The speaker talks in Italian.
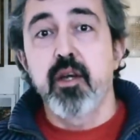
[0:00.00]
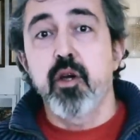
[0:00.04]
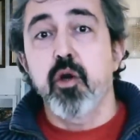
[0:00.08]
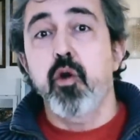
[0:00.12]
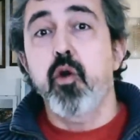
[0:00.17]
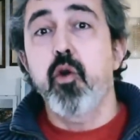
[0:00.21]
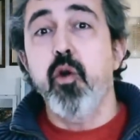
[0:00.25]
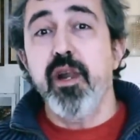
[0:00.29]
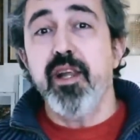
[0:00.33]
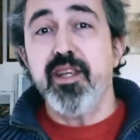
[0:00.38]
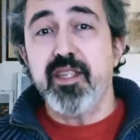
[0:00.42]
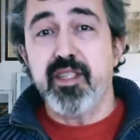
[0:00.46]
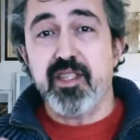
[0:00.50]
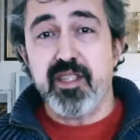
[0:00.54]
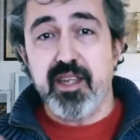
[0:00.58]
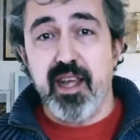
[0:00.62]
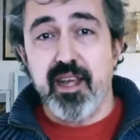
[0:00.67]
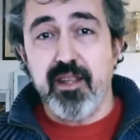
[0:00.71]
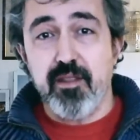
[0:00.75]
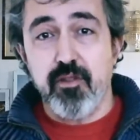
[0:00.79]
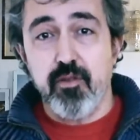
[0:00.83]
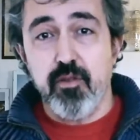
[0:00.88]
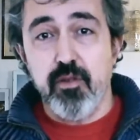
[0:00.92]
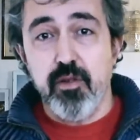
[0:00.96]

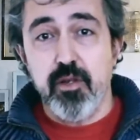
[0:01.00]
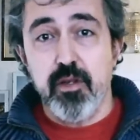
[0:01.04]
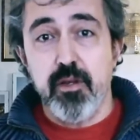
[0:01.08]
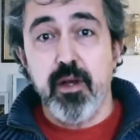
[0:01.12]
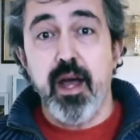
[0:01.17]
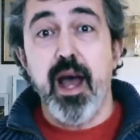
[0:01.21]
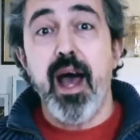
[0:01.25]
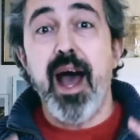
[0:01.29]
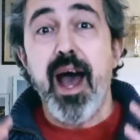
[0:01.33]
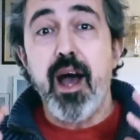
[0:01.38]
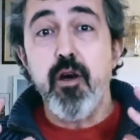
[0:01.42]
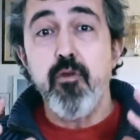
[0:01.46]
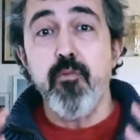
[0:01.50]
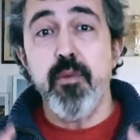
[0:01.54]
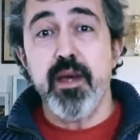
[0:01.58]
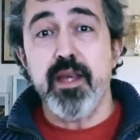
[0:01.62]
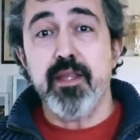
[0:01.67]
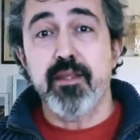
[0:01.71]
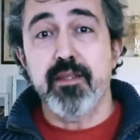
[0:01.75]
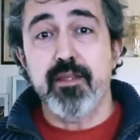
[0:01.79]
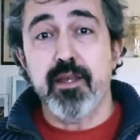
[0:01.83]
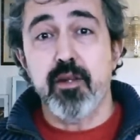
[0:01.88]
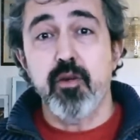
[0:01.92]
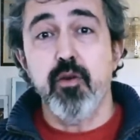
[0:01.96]
collassando
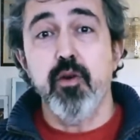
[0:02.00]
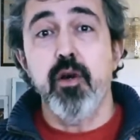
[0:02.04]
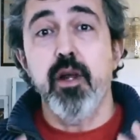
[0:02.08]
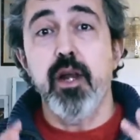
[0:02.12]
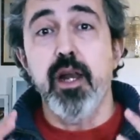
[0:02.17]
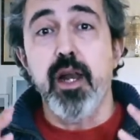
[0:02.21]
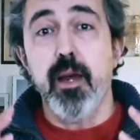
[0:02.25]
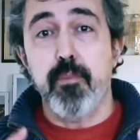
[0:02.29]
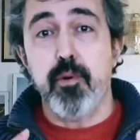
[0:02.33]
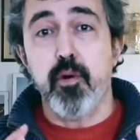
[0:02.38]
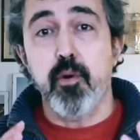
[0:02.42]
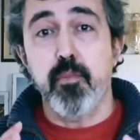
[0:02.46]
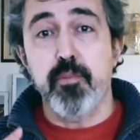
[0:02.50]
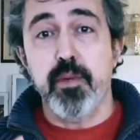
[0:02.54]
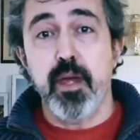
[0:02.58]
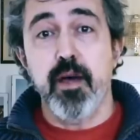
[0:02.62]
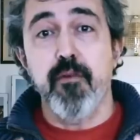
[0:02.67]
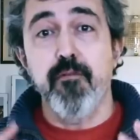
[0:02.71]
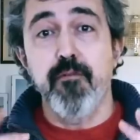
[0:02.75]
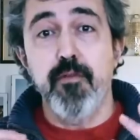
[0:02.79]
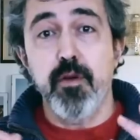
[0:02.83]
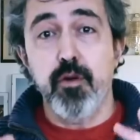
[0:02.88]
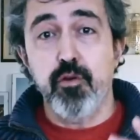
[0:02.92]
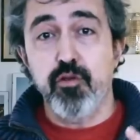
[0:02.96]
aumentano la propria
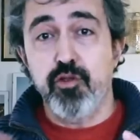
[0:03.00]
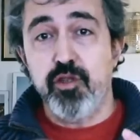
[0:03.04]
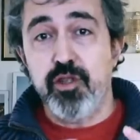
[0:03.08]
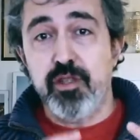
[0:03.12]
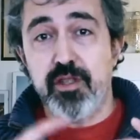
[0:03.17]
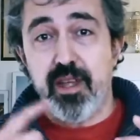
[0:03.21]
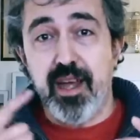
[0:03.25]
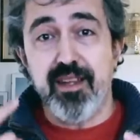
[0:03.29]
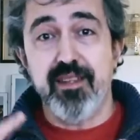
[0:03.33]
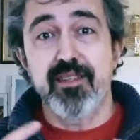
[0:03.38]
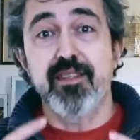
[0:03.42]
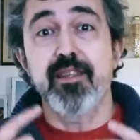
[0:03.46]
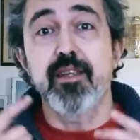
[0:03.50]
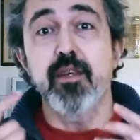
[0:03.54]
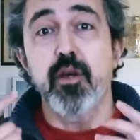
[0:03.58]
velocità di